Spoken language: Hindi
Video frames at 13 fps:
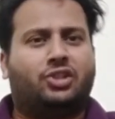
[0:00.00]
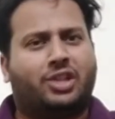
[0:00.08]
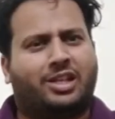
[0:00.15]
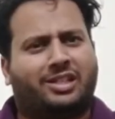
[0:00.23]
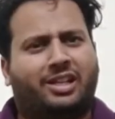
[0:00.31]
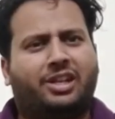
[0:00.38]

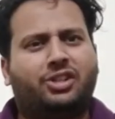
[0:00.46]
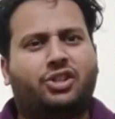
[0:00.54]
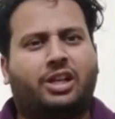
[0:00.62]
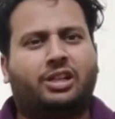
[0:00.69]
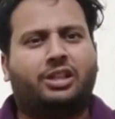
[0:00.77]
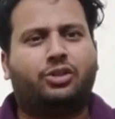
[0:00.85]
जैसे कि
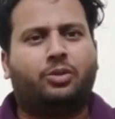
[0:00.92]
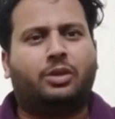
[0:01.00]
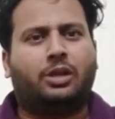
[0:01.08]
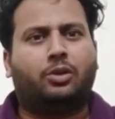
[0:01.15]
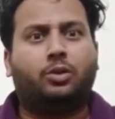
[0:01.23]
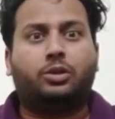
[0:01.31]

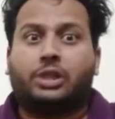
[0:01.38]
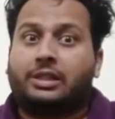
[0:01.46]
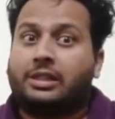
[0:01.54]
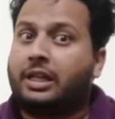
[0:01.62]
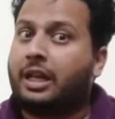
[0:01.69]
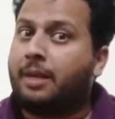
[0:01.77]
शादीशुदा लोग
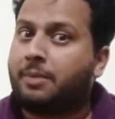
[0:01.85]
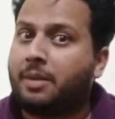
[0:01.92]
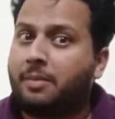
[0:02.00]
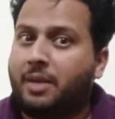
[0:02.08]
जैसे कि आपका